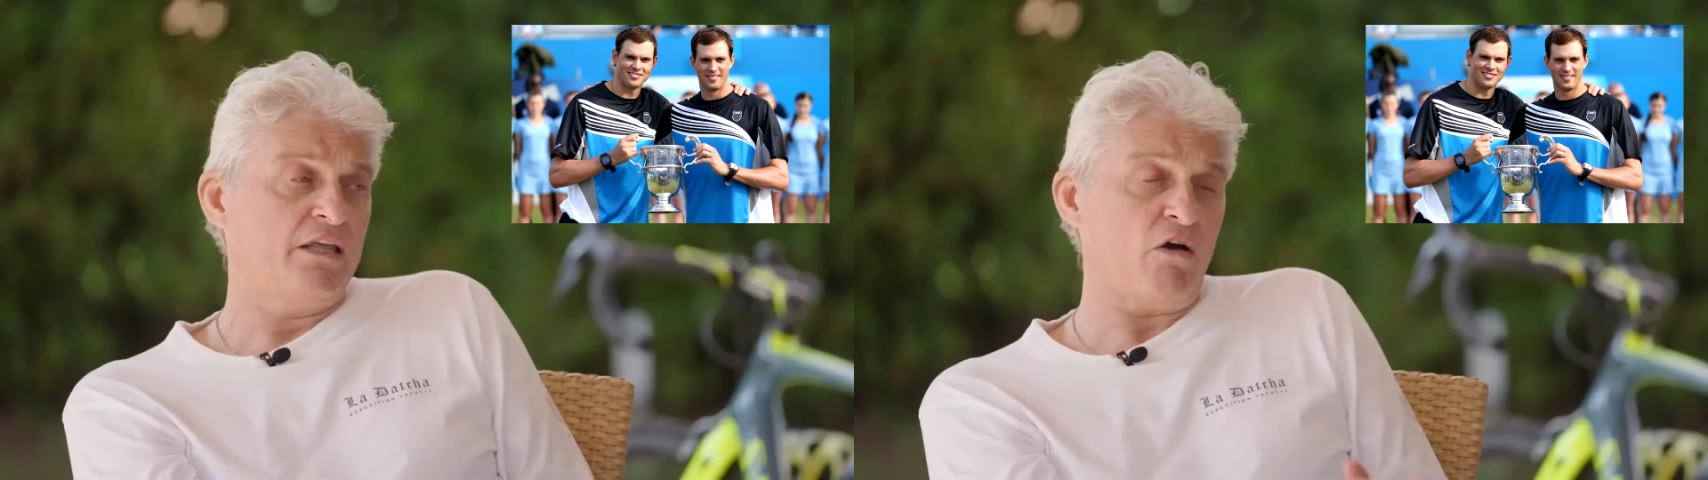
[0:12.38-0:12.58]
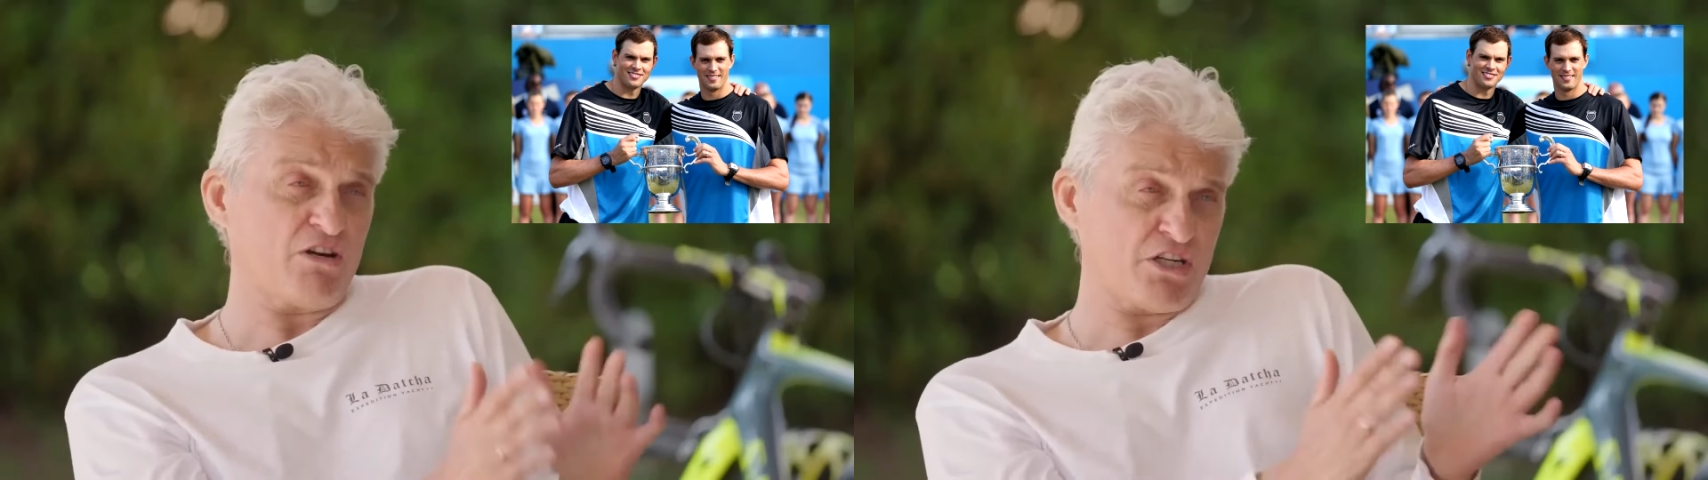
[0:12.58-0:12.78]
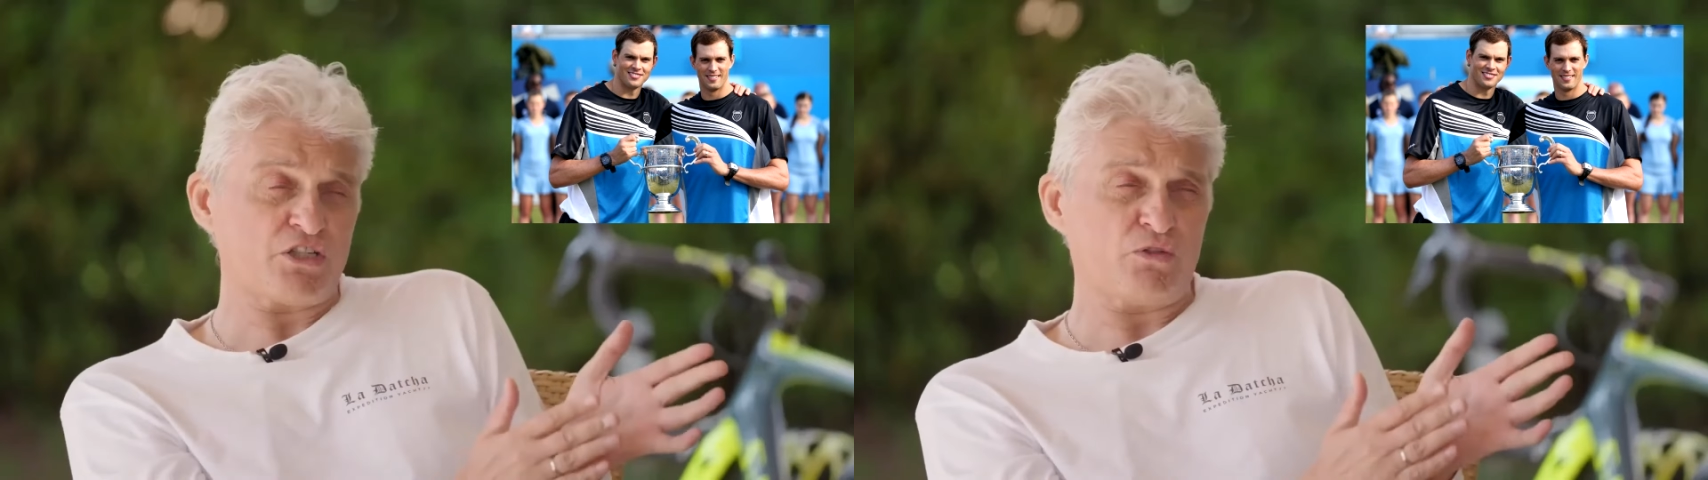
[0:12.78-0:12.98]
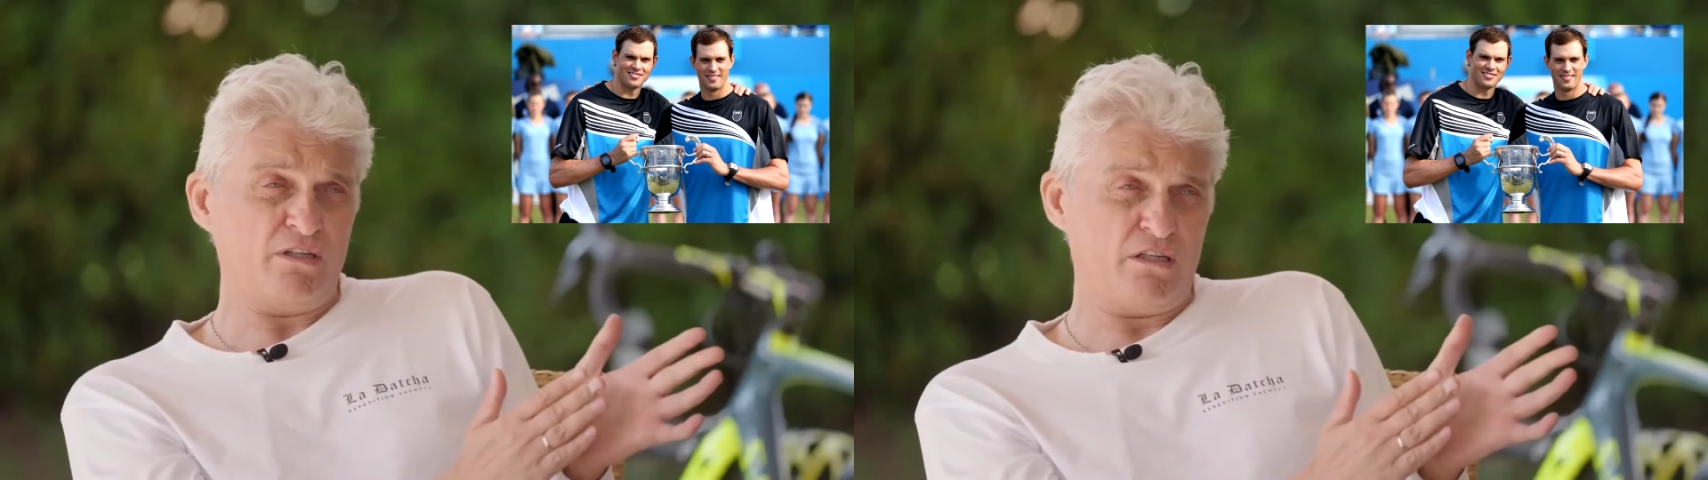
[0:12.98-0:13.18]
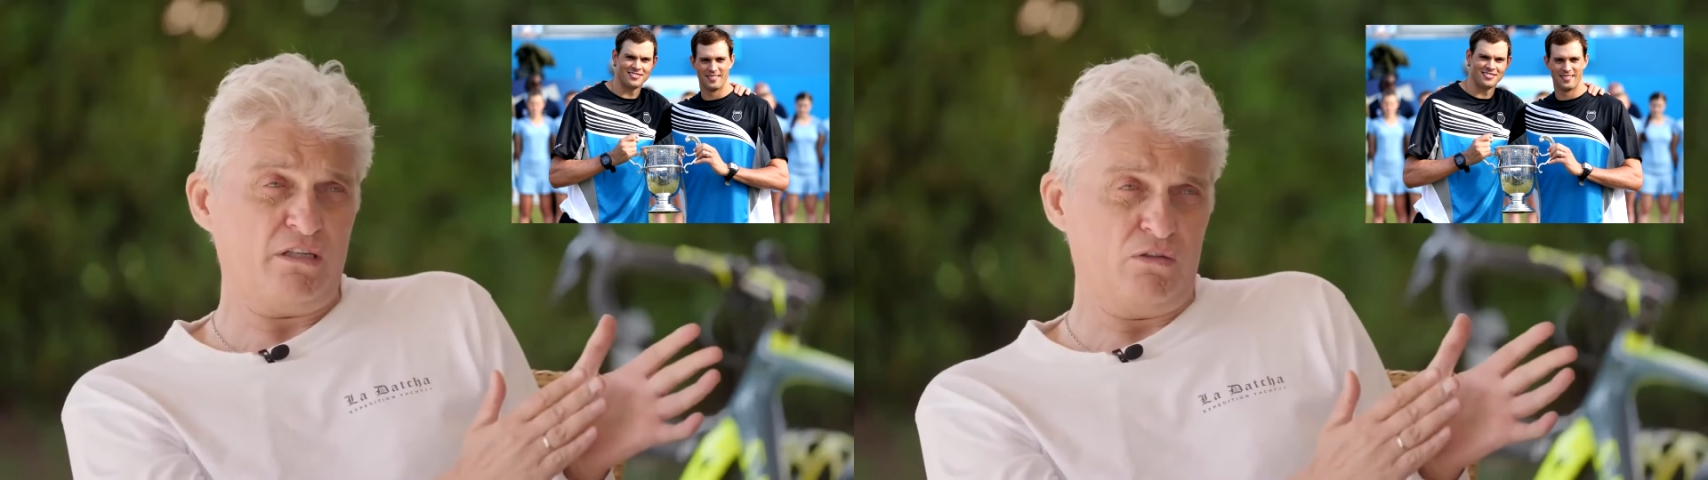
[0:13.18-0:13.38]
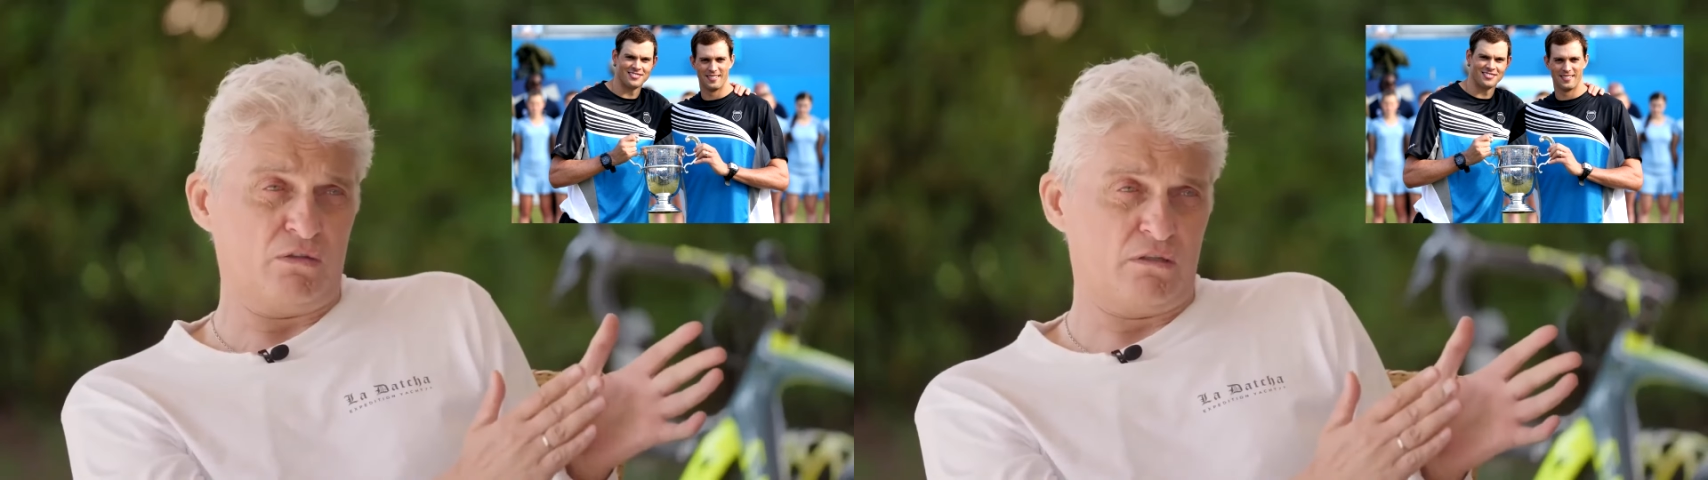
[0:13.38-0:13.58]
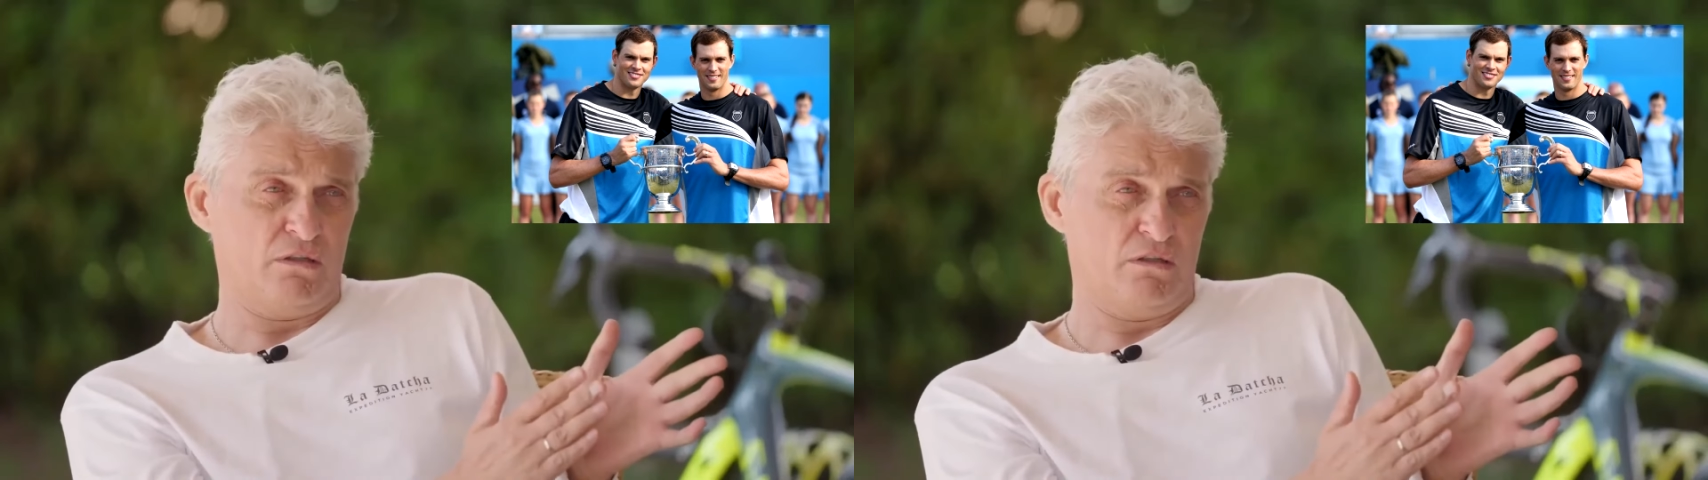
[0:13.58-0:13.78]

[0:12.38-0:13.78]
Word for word: Я уважаю, что они делают,